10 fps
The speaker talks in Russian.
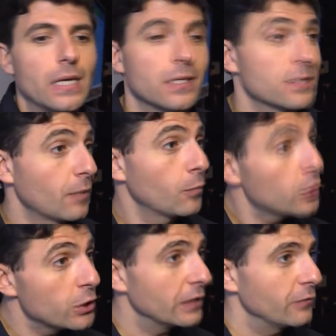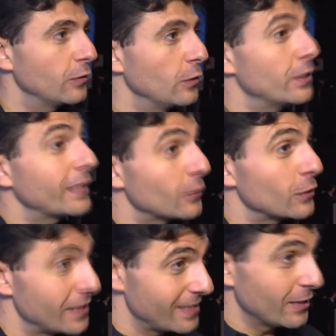разработчиков и людей,
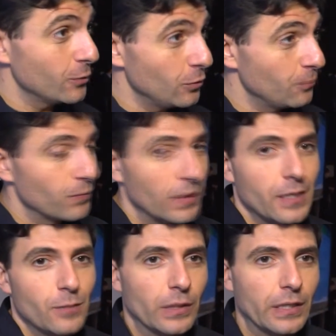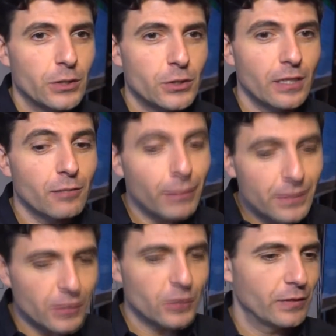которые создают, мне кажется, надо
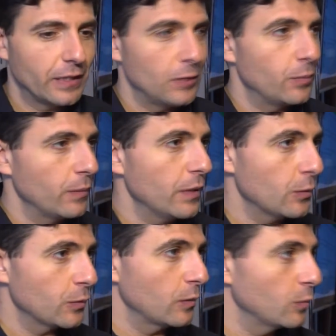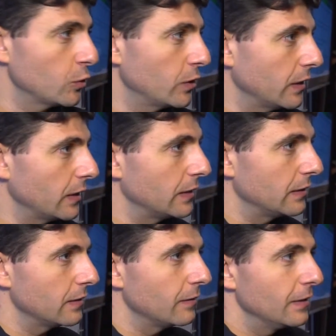поддерживать такие примеры, потому что
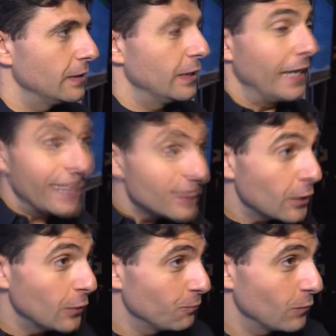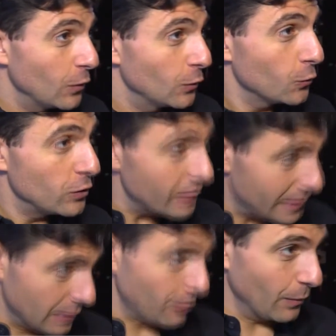это редкий, но
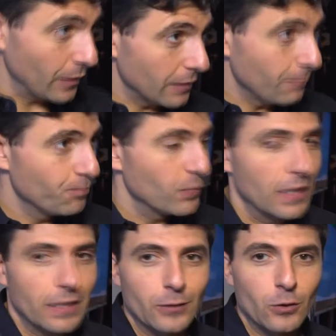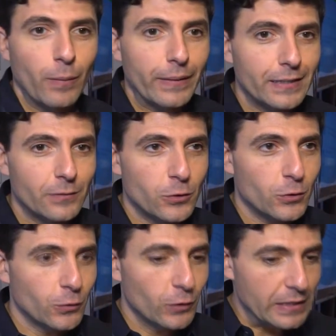удивительный пример, который показывает,
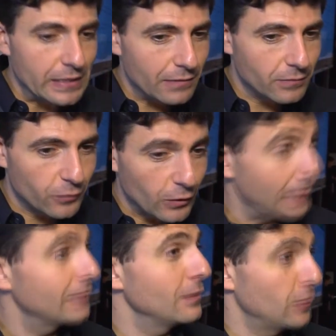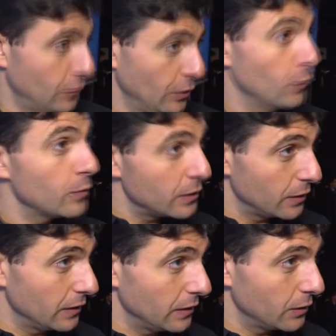что если вы вкладываетесь,
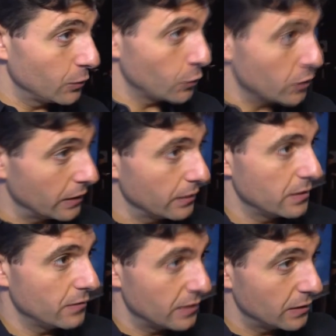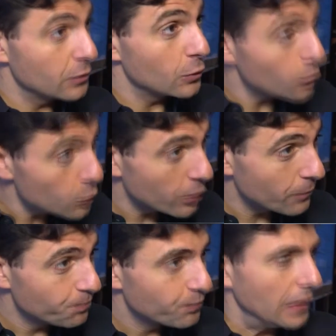любите то, что делаете, и вы делаете
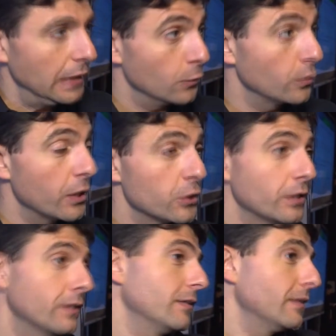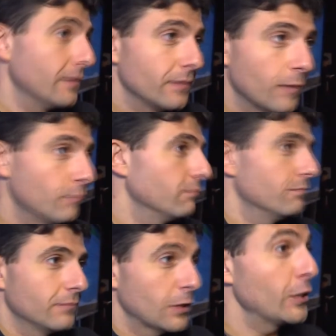лучше, то даже там,
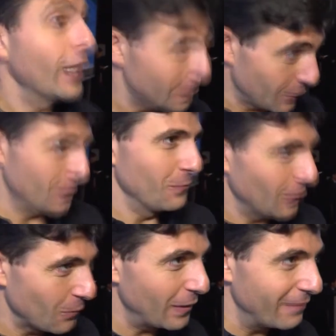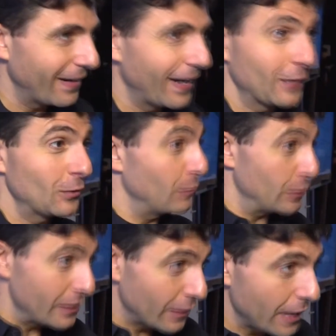даже Яндексом, грубо говоря, которые
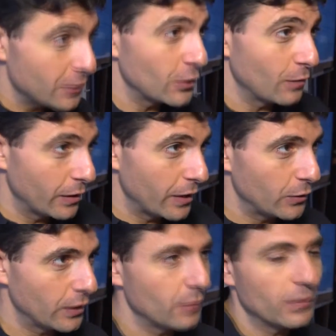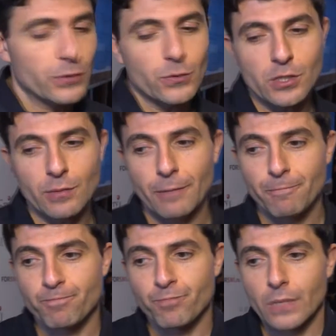пришли раньше и обладают такими ресурсами,
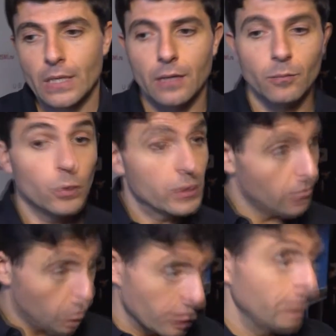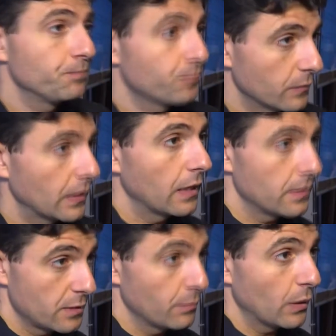а, будет сложно а, с этим